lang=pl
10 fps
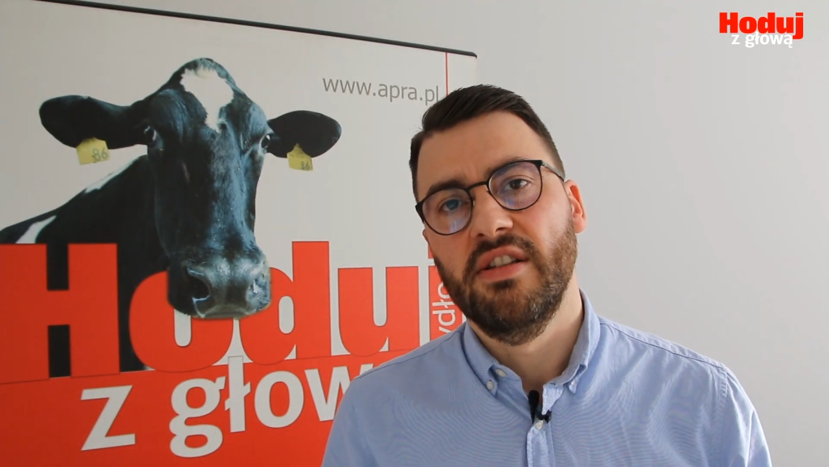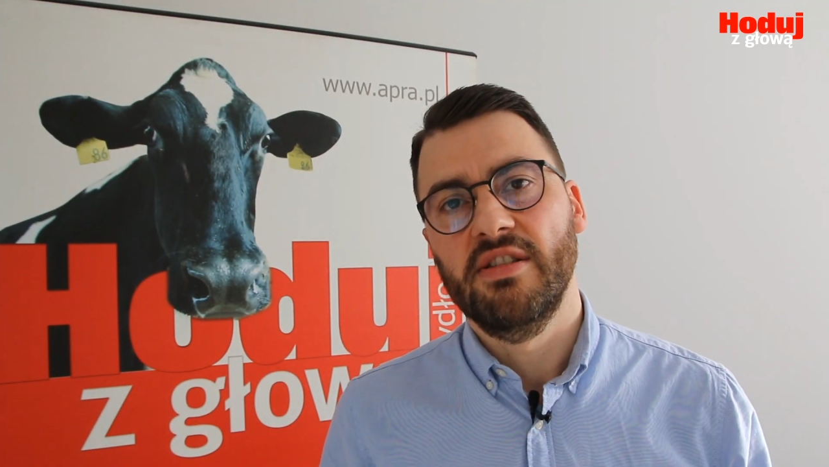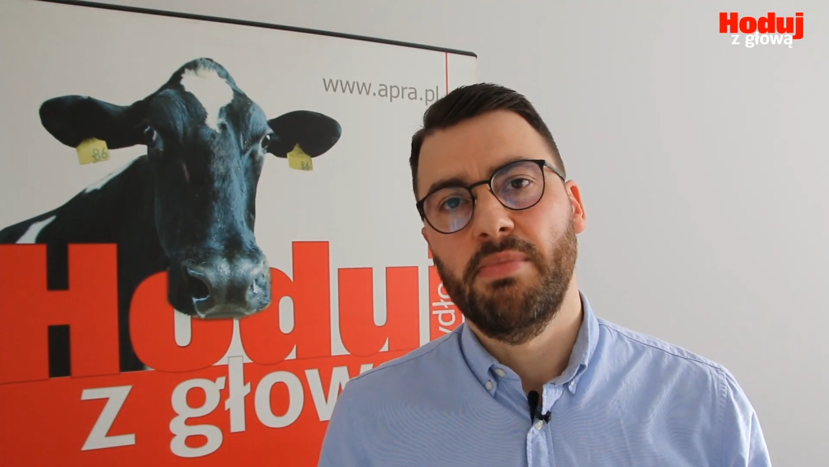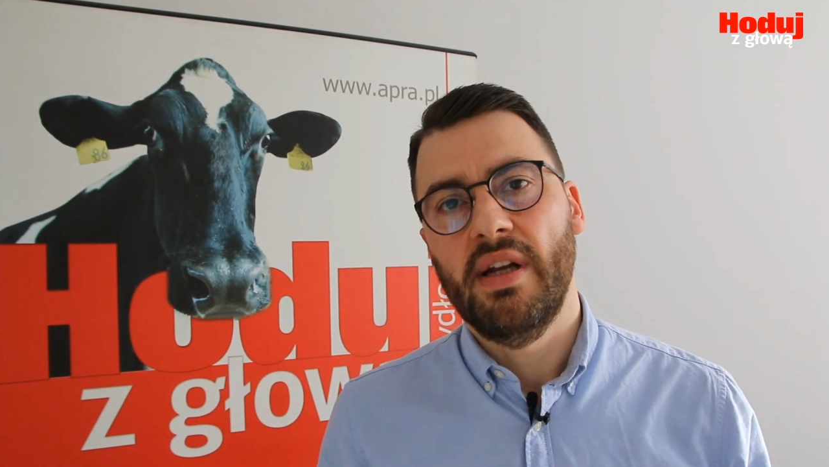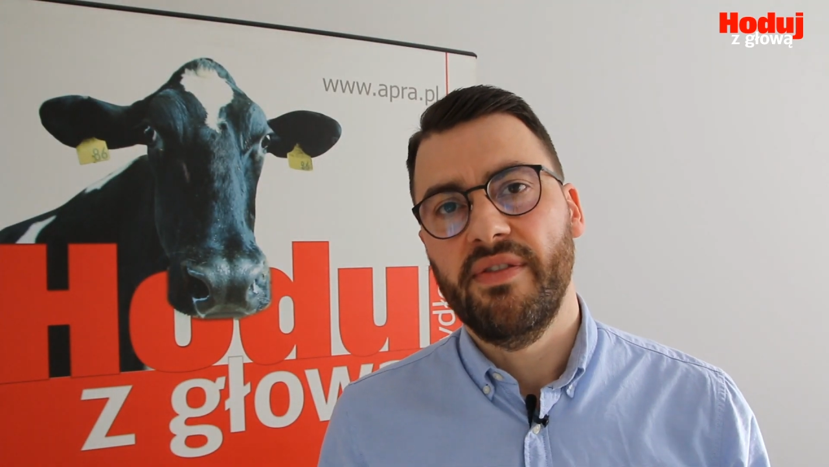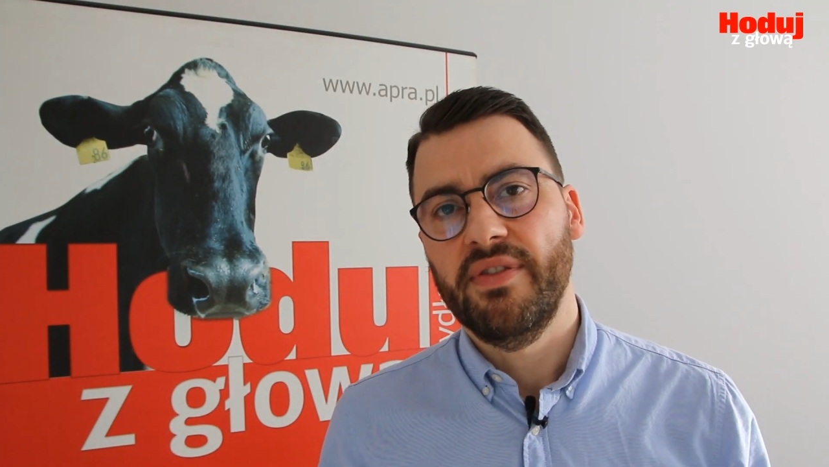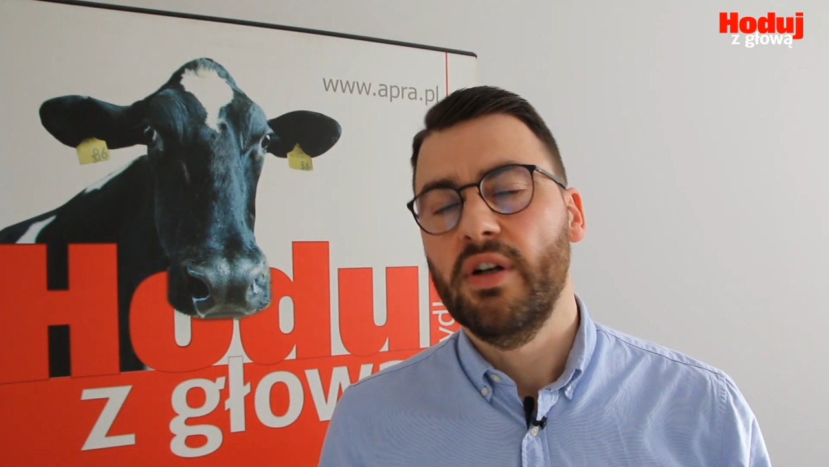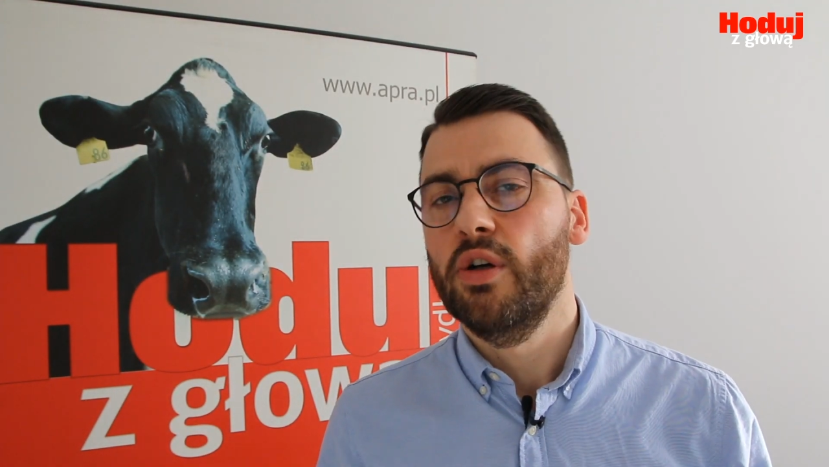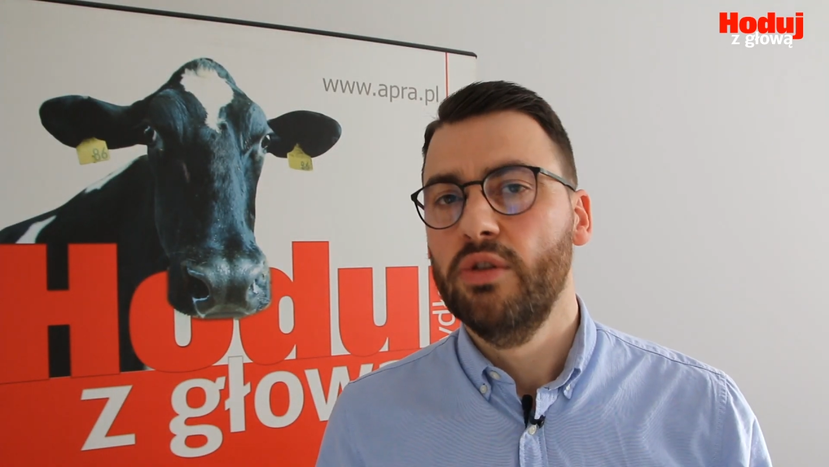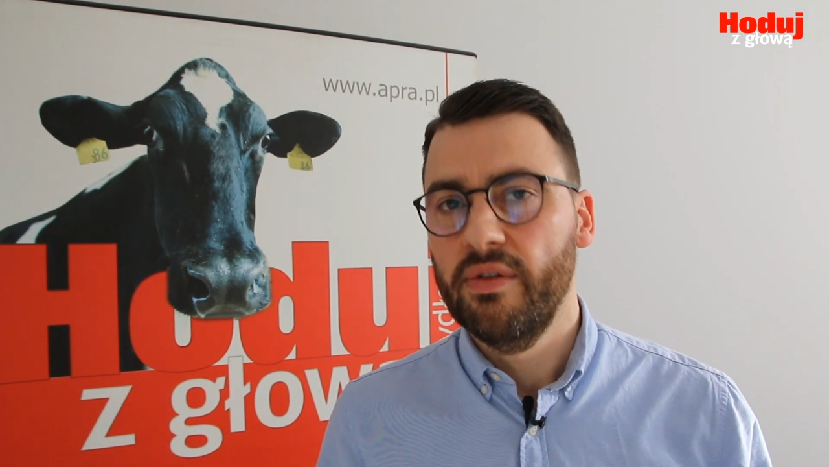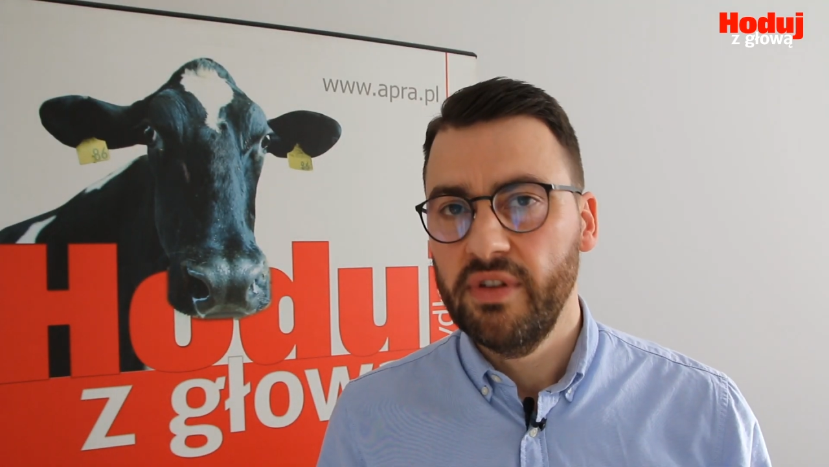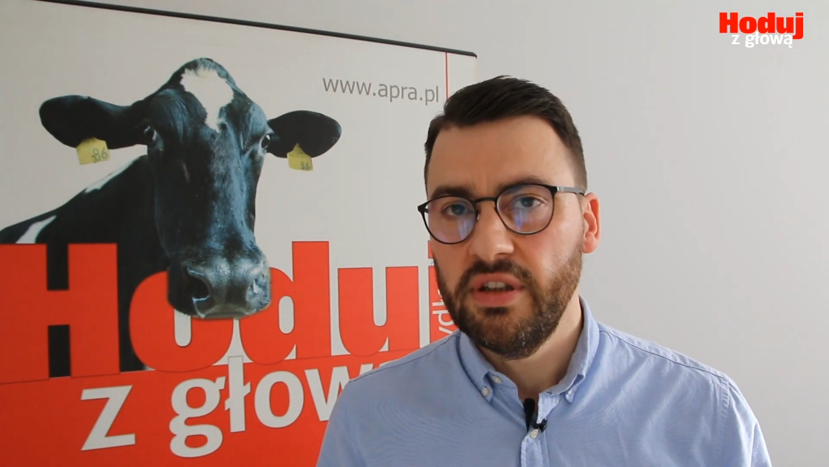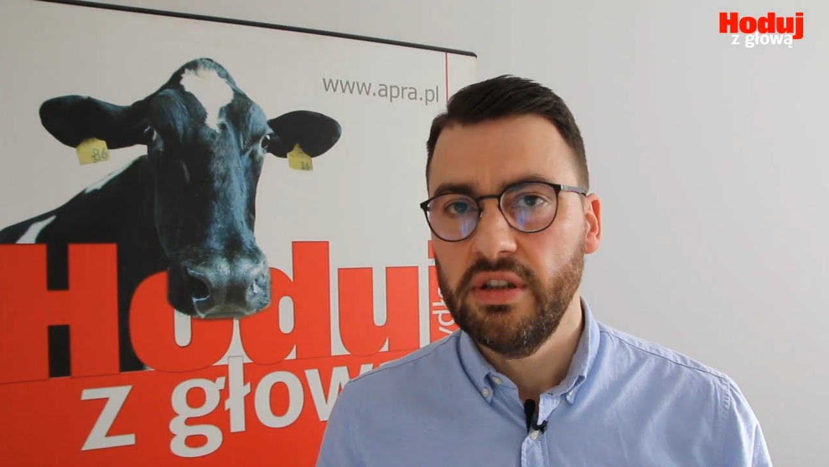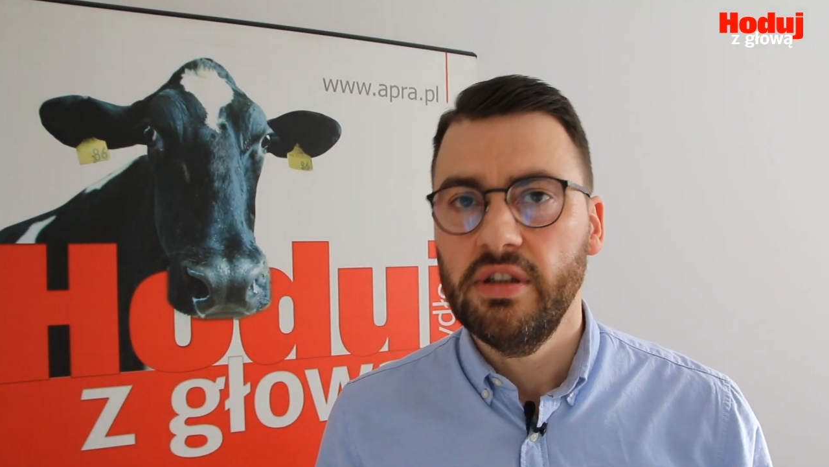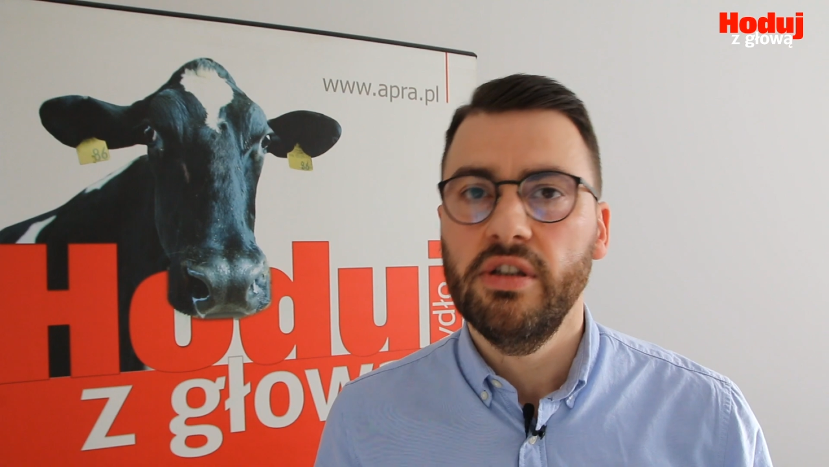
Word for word: do spraw hodowli